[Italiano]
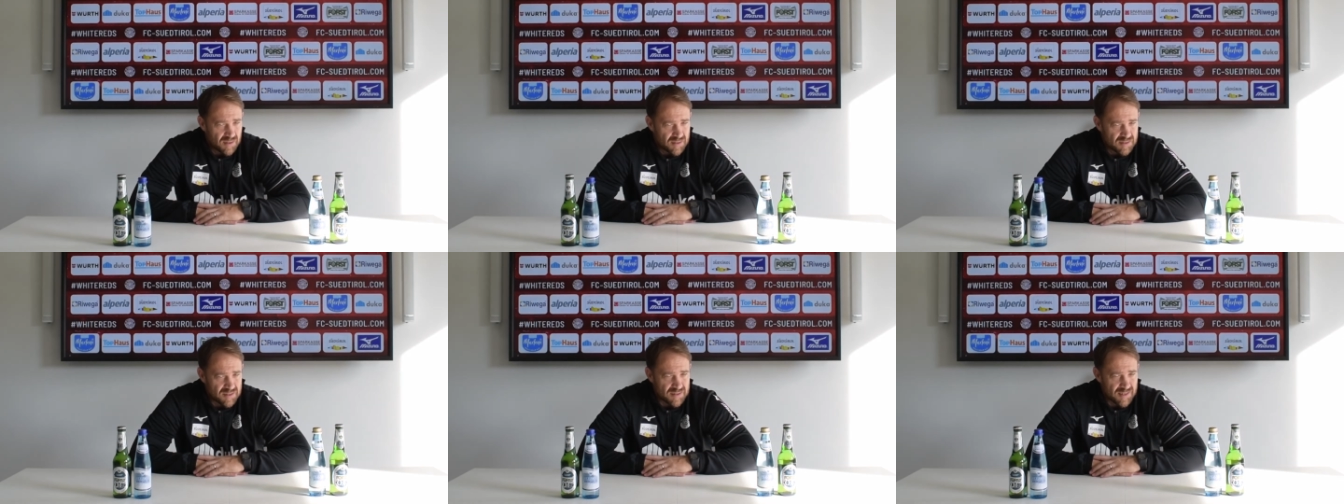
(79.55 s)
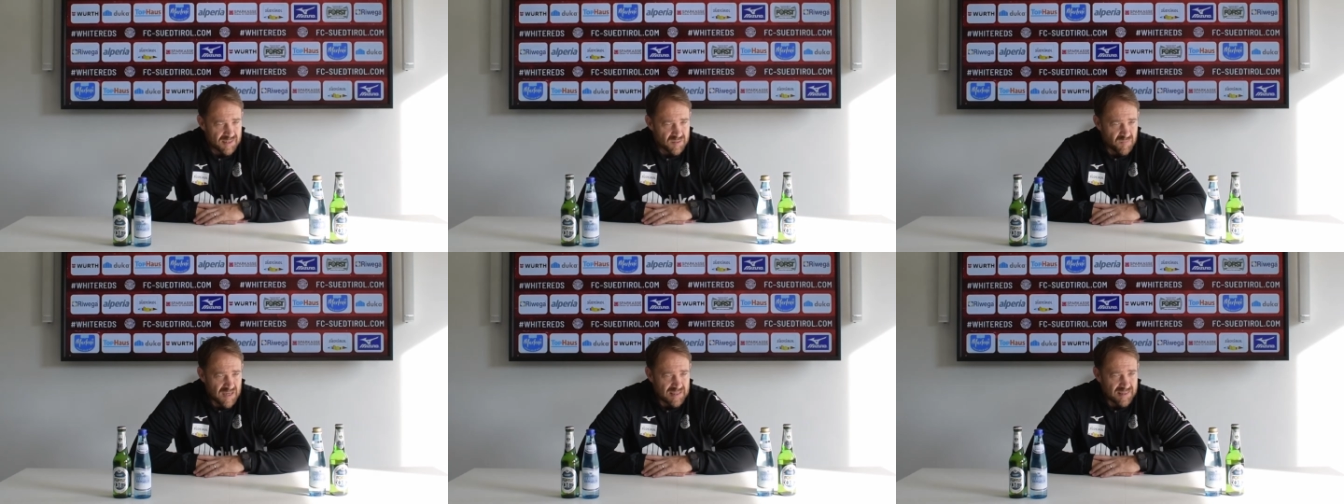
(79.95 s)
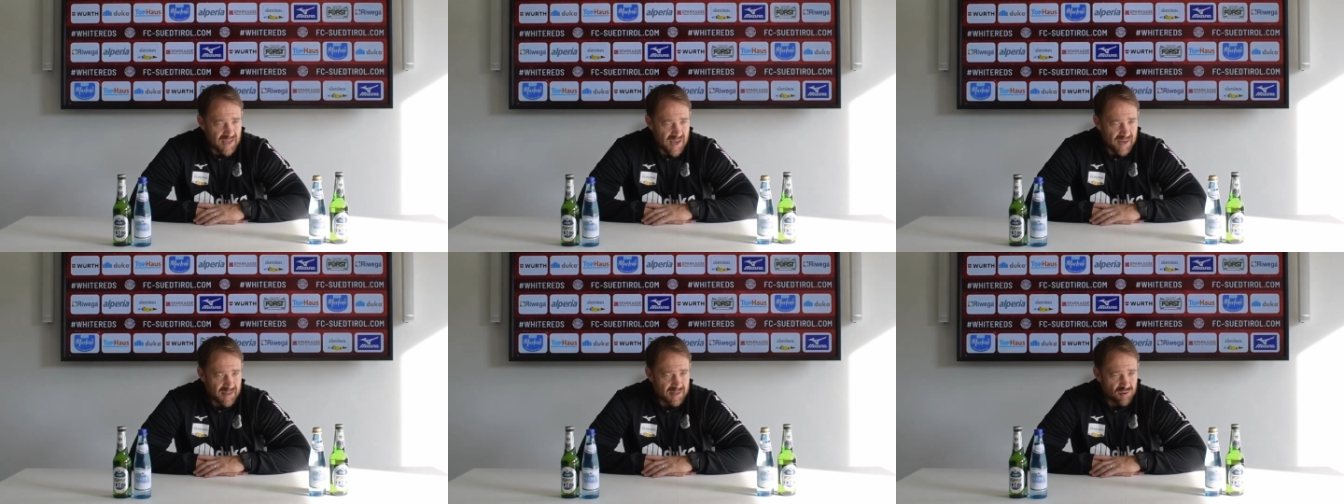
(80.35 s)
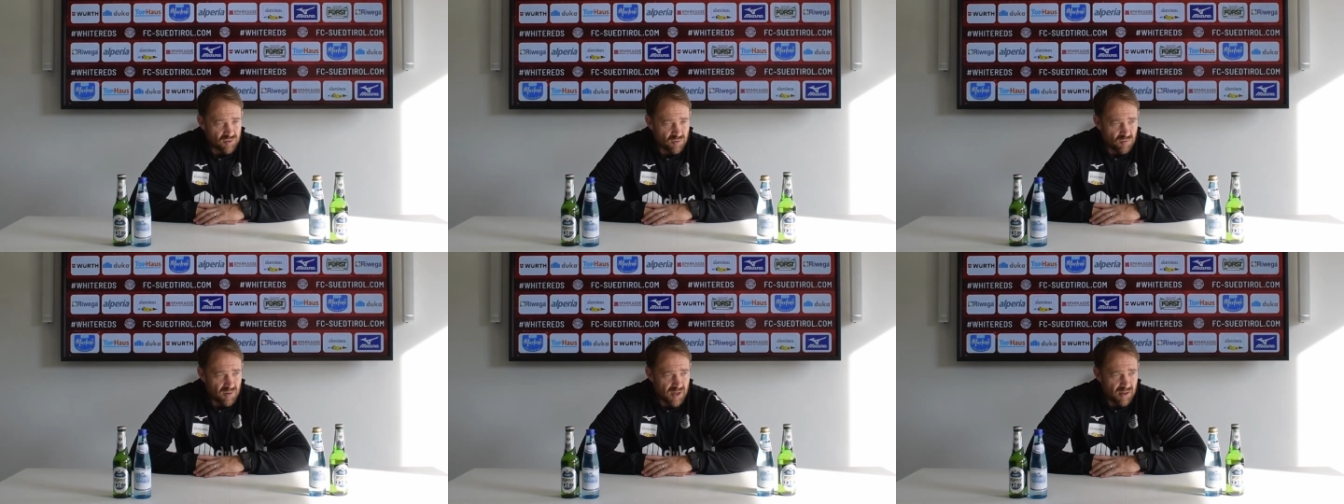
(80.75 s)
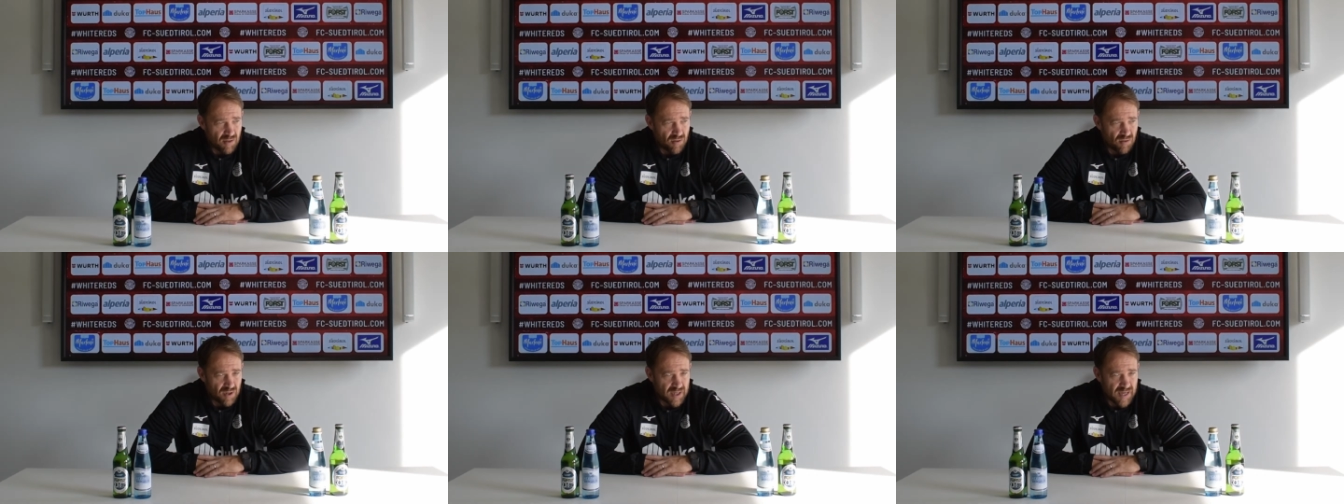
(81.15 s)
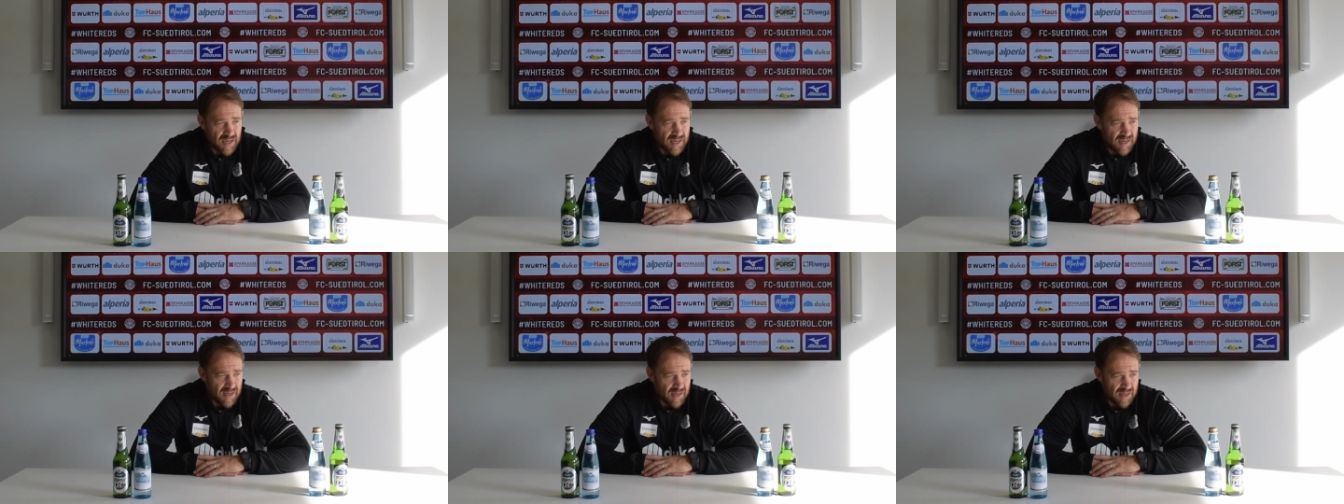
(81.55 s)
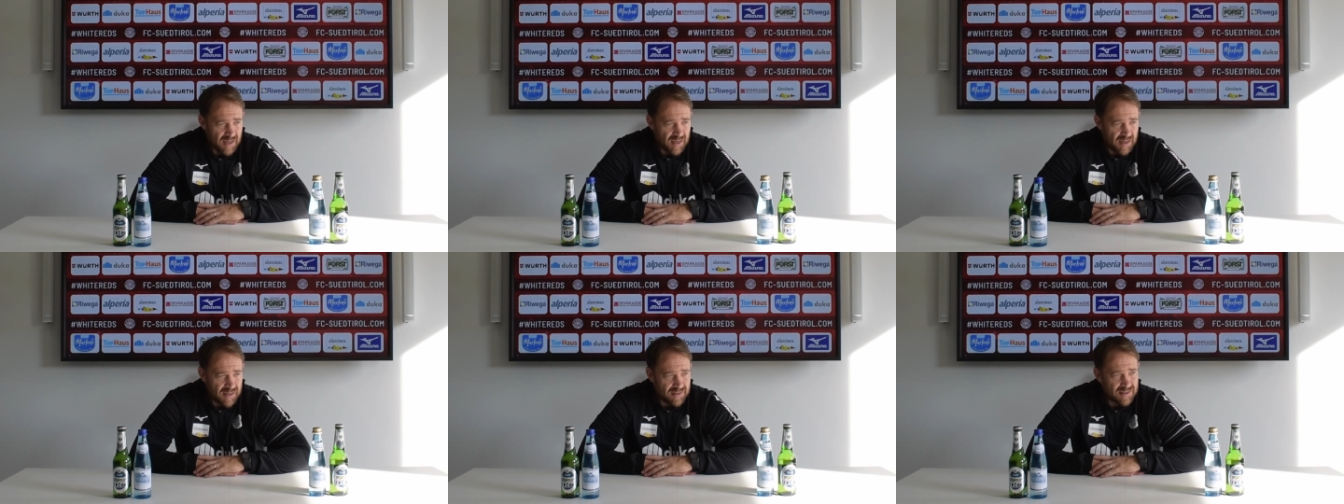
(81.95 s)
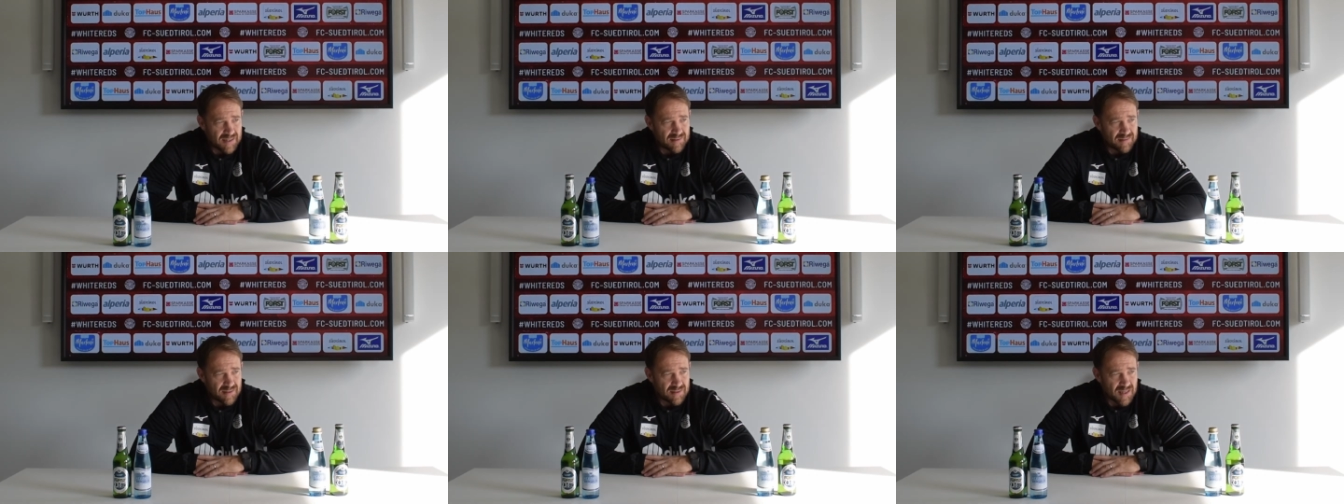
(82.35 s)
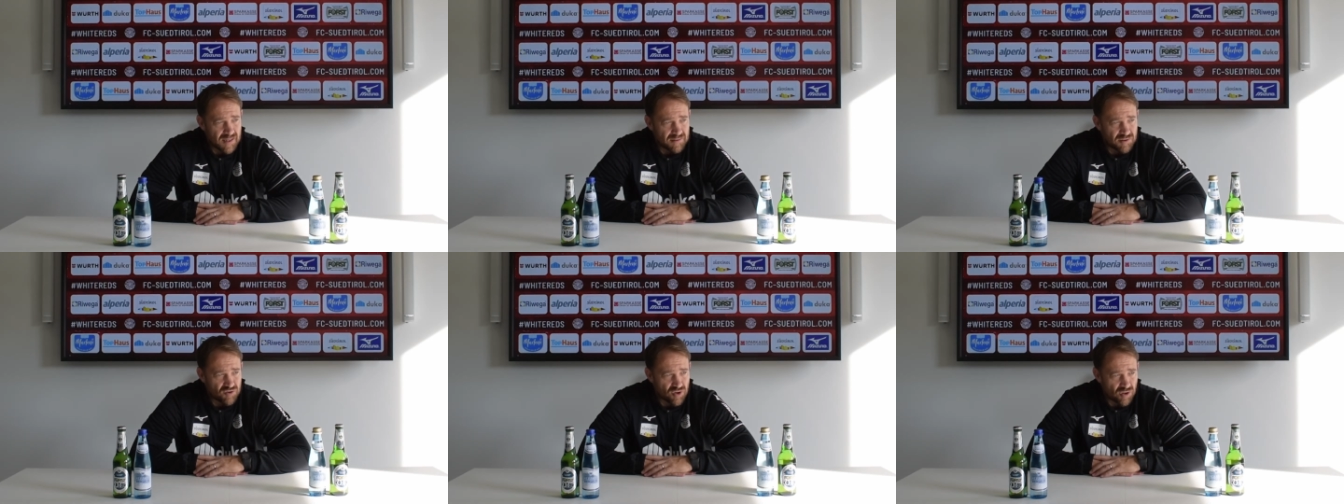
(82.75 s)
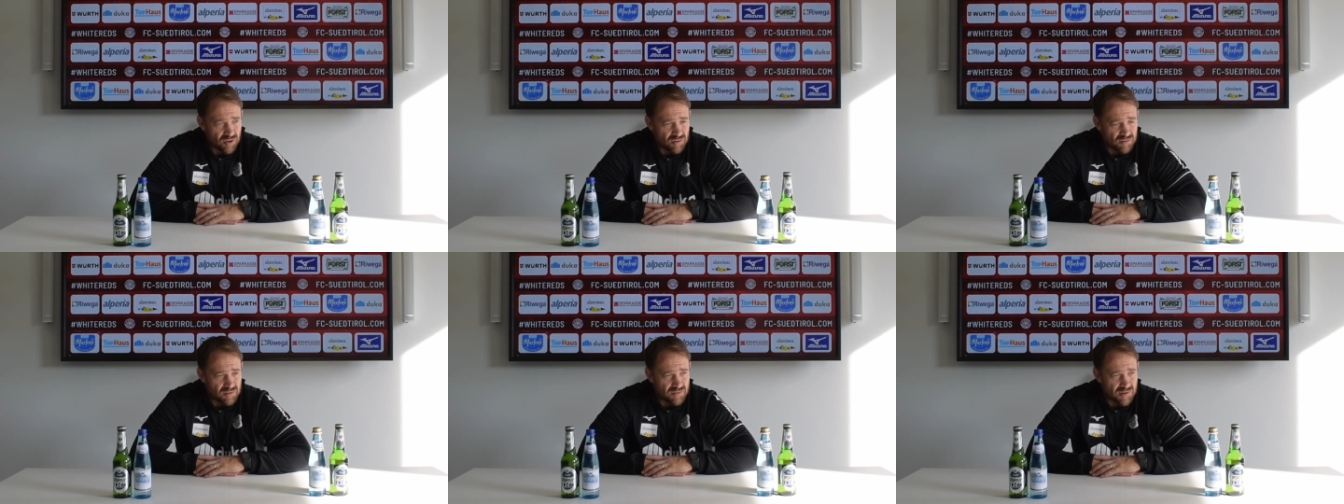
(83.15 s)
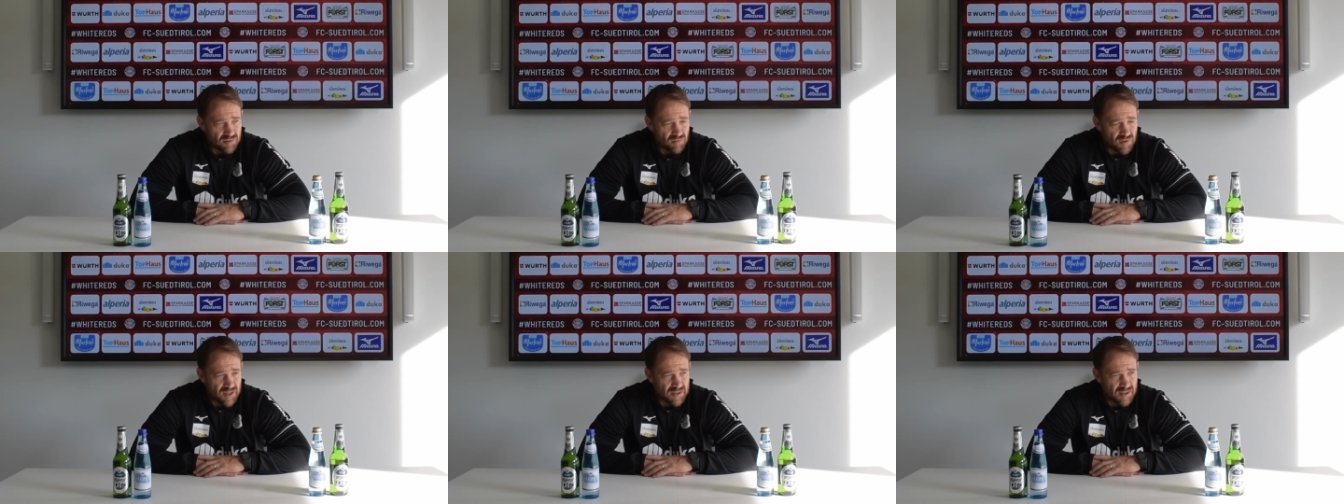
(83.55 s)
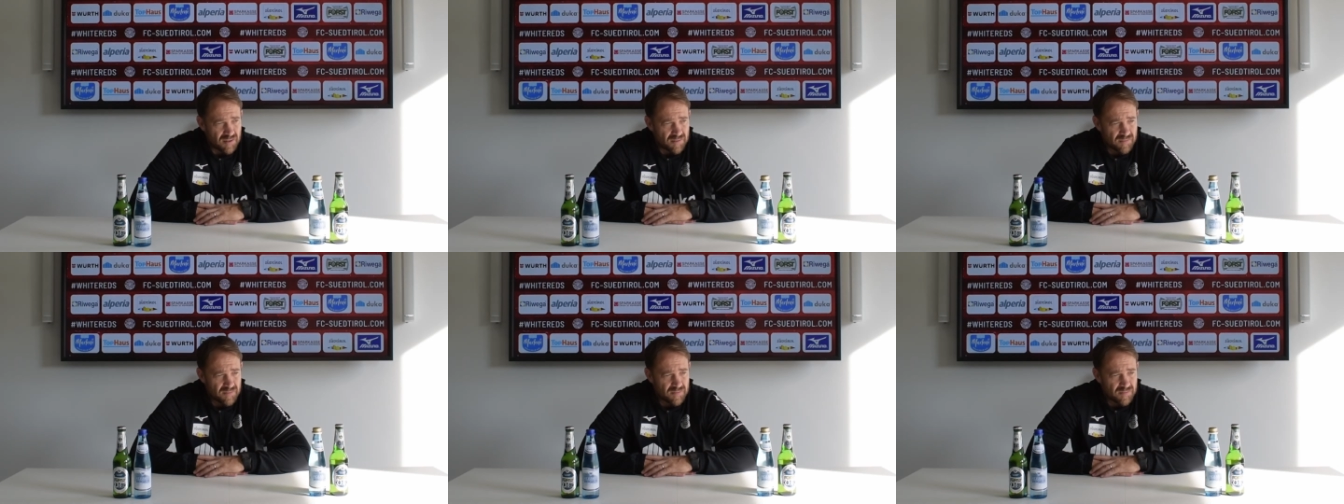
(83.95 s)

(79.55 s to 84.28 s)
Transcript: si trasmette anche su quello che è identità di gioco di una squadra